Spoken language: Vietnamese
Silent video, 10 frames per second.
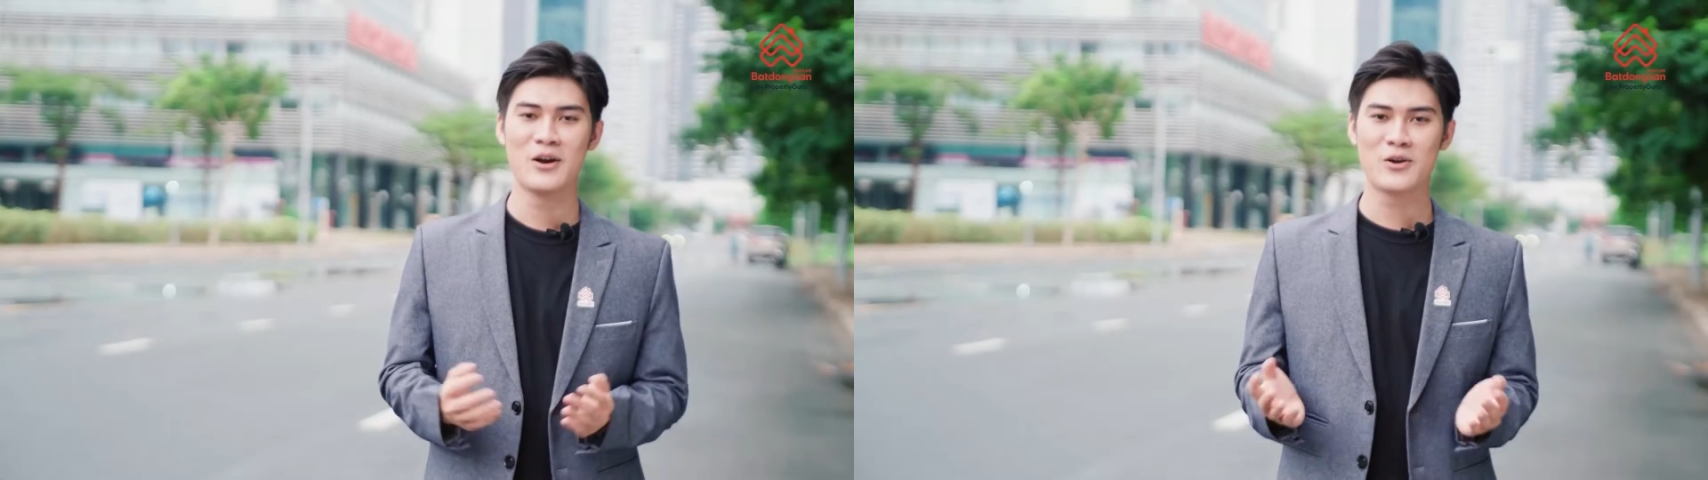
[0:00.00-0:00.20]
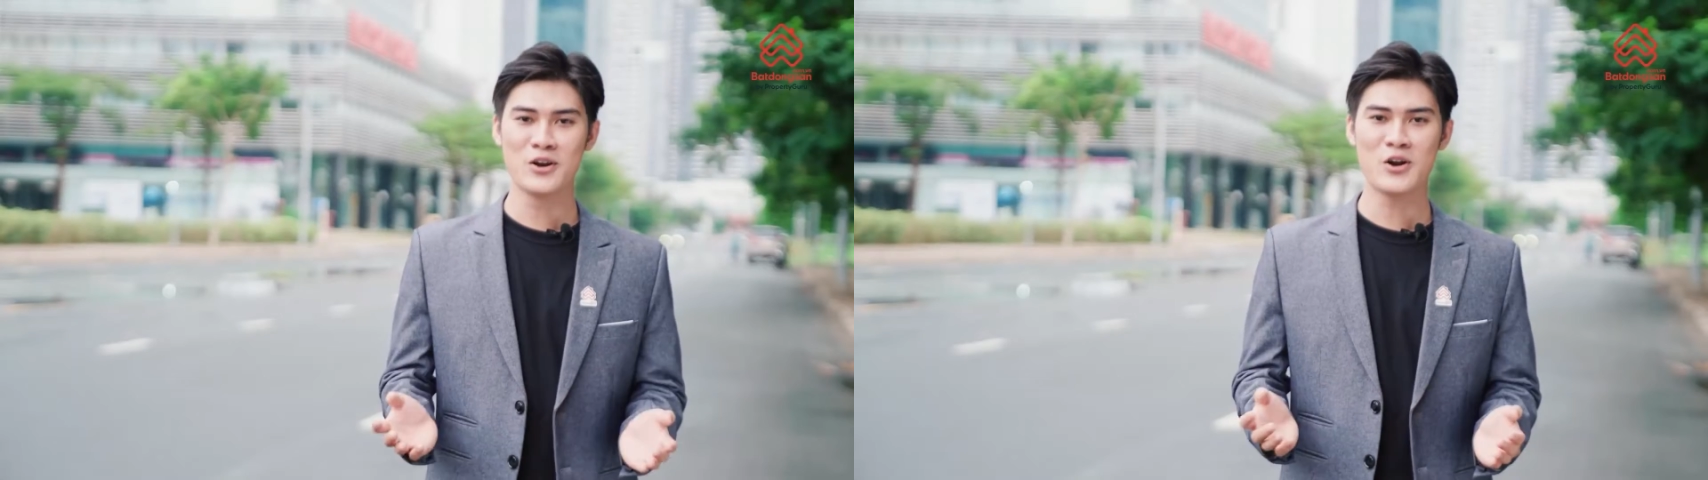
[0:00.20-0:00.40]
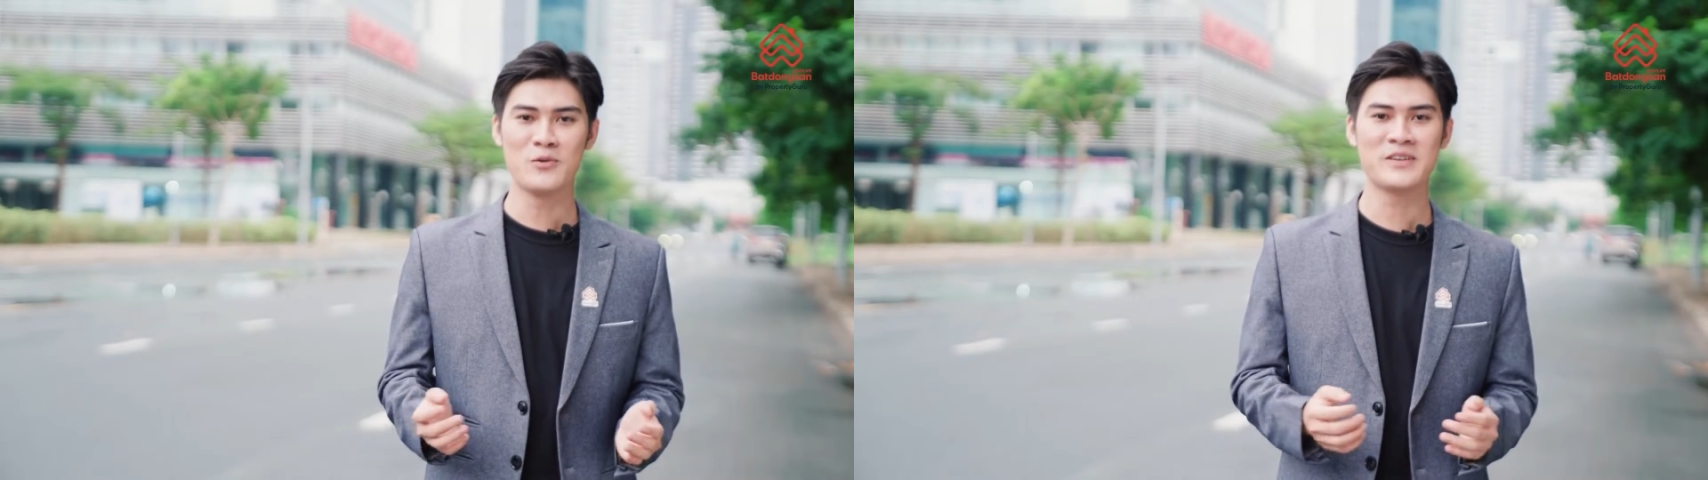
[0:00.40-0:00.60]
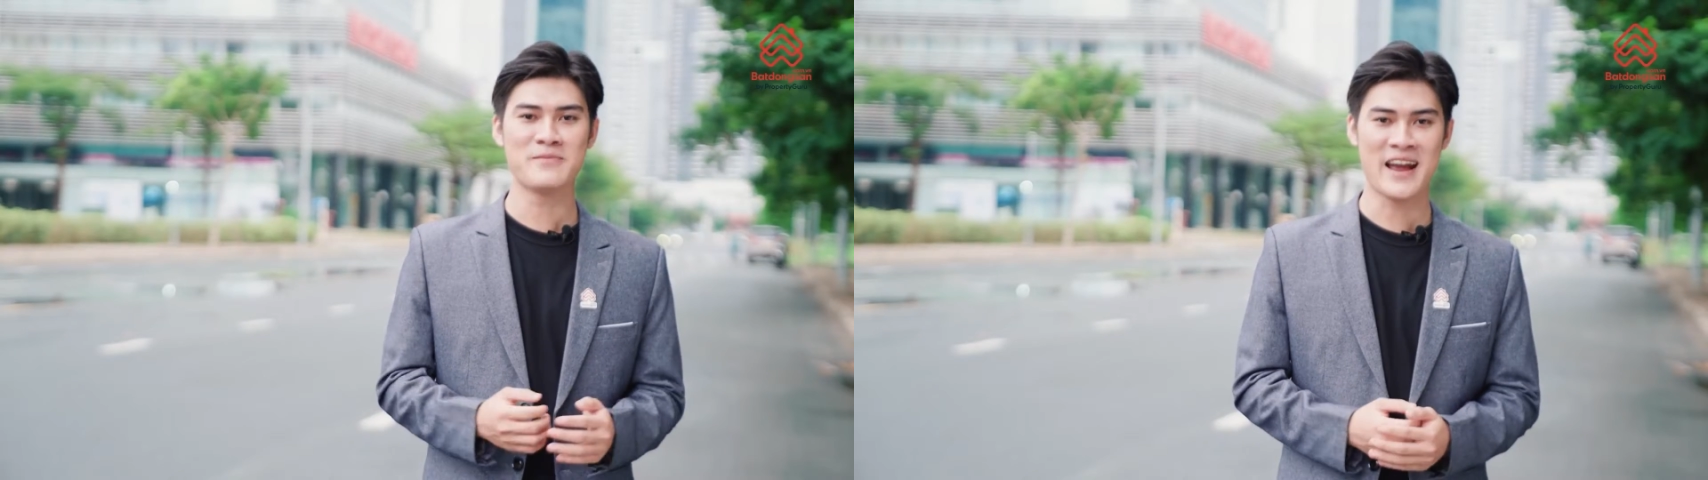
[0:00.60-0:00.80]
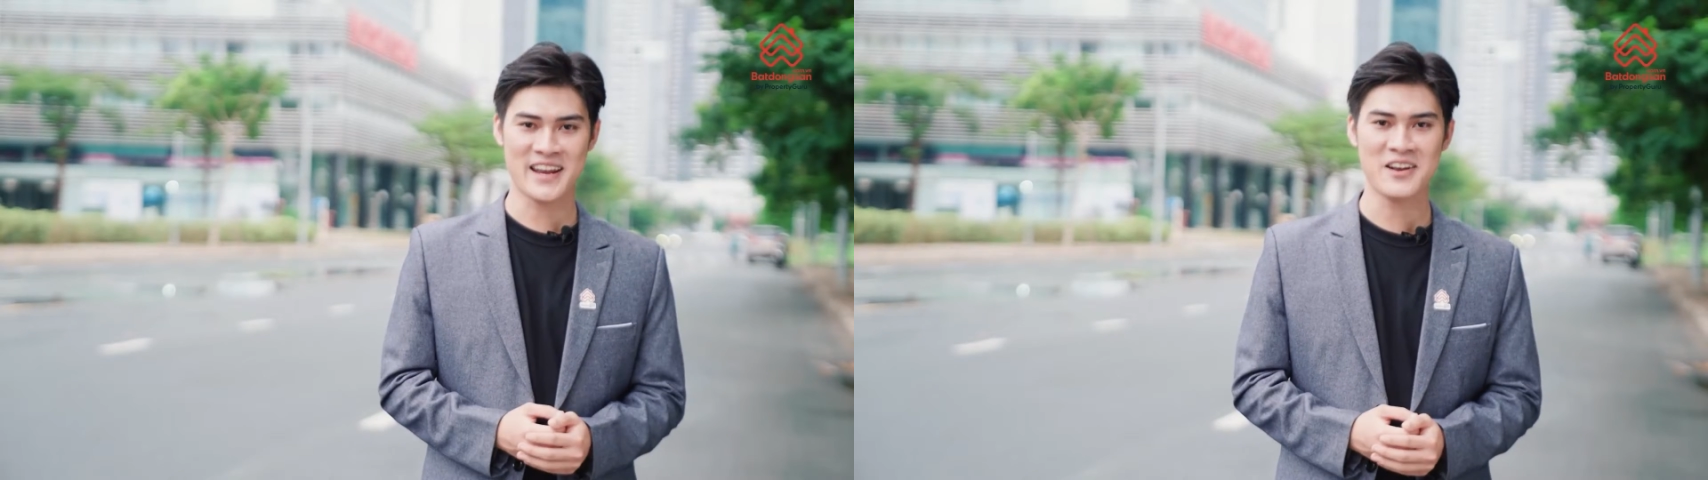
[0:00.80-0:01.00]
Cuối cùng thì
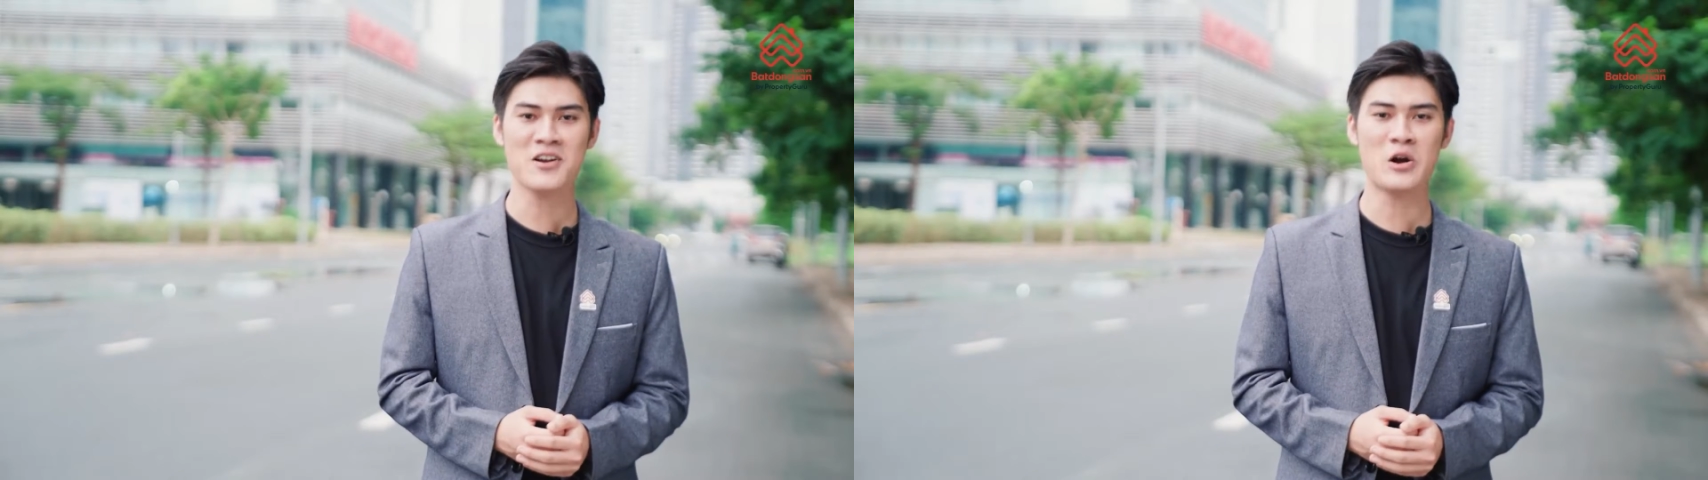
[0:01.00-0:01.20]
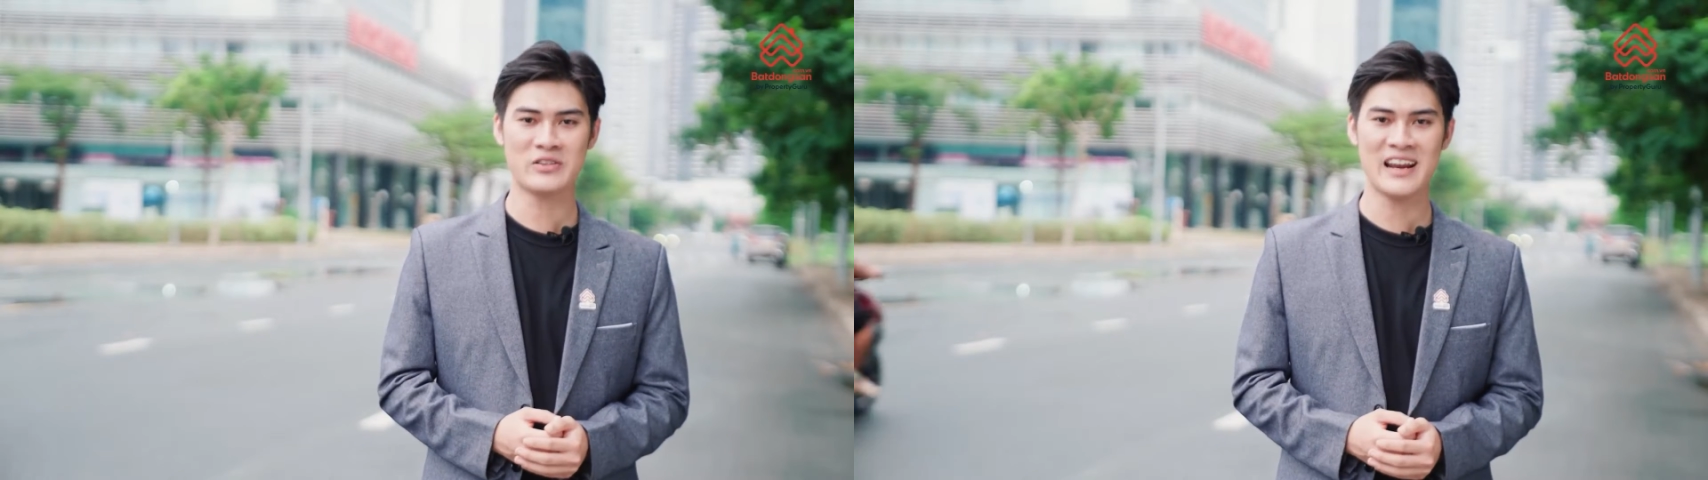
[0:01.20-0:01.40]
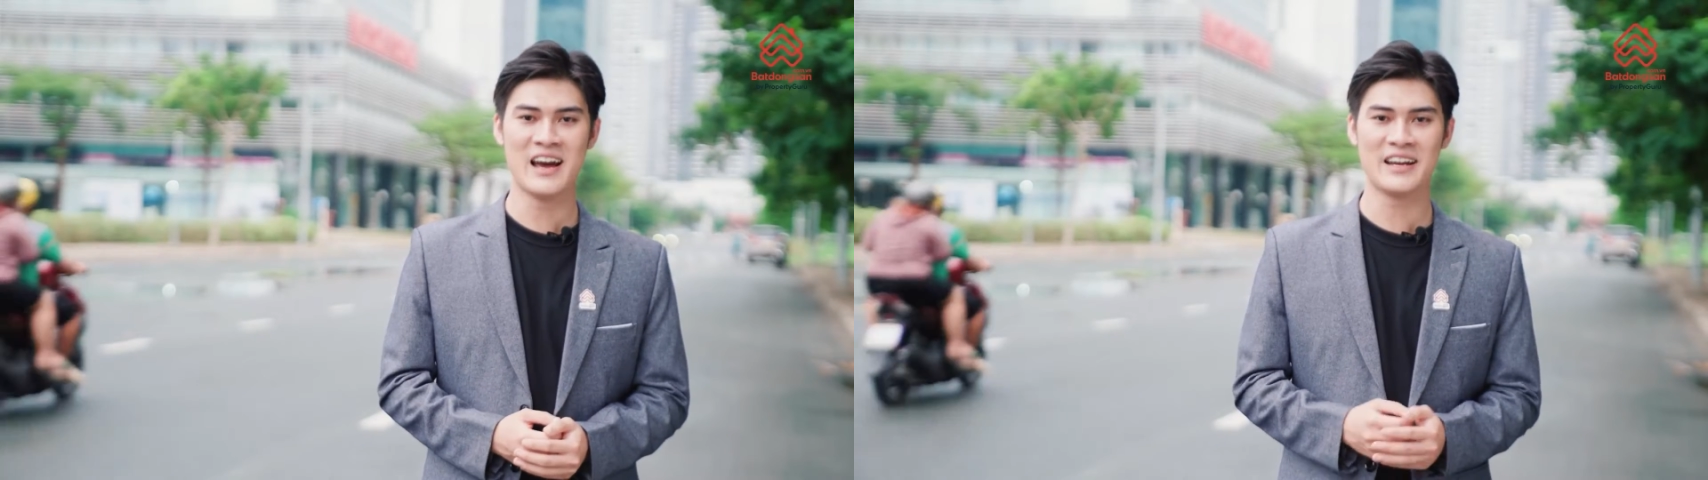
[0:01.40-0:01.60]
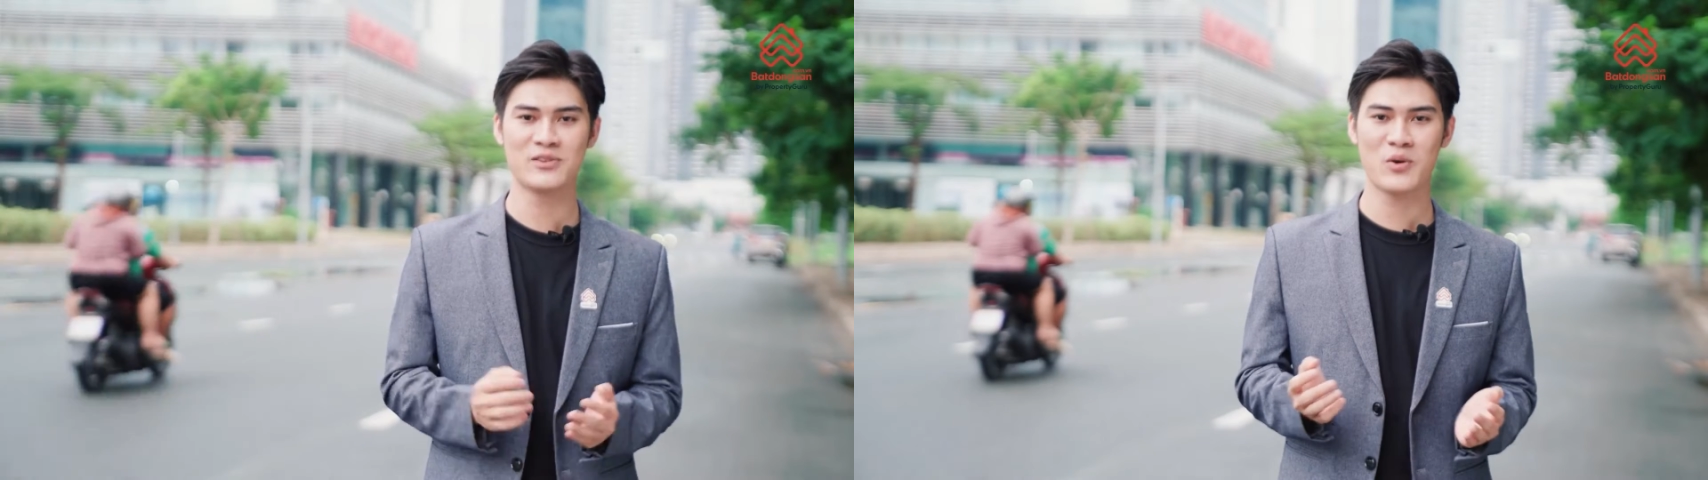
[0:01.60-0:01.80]
bạn đã có câu trả lời